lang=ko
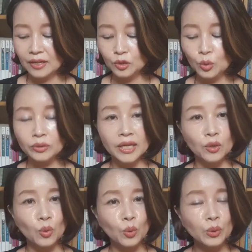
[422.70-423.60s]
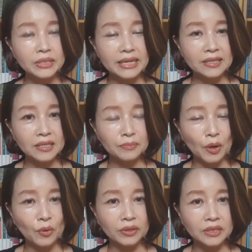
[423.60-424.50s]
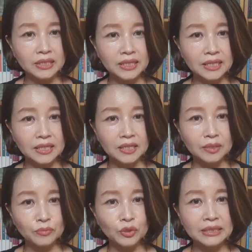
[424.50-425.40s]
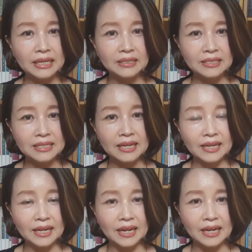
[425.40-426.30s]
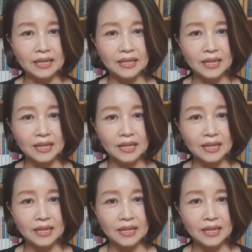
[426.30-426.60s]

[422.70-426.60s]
동네 곳곳에 있는 병원들이 문 닫는 사례가